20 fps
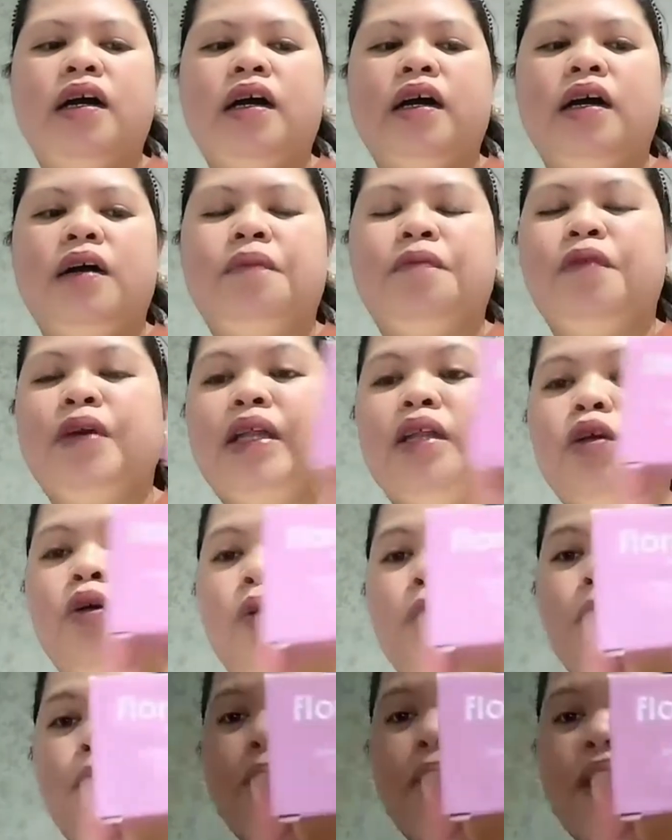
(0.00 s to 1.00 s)
Uh, ah, fell
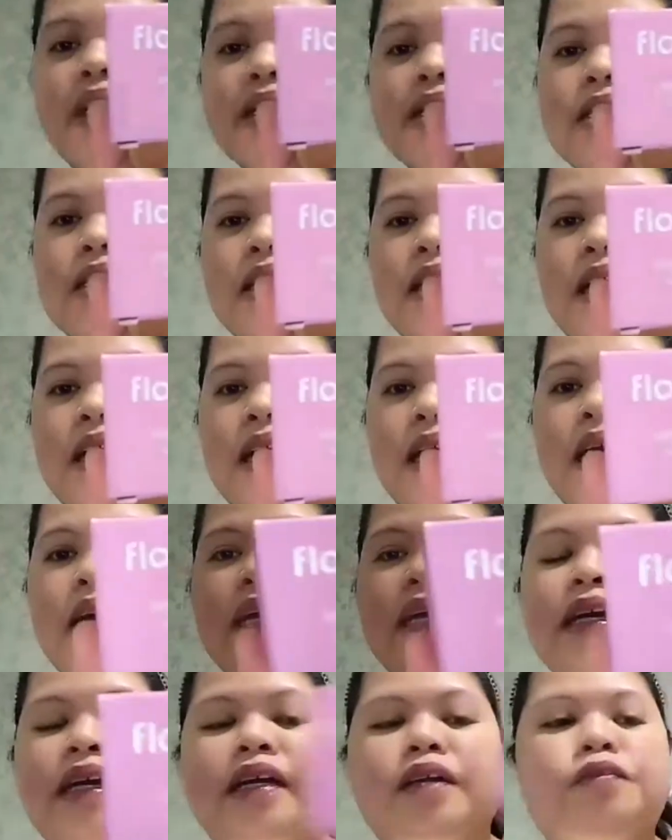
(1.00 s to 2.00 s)
off mask.
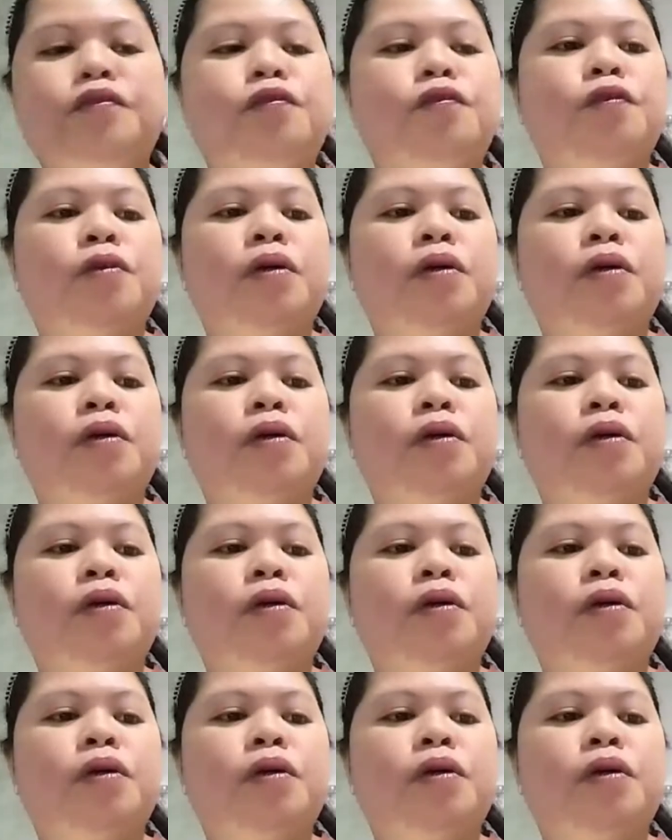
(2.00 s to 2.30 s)
Ayan.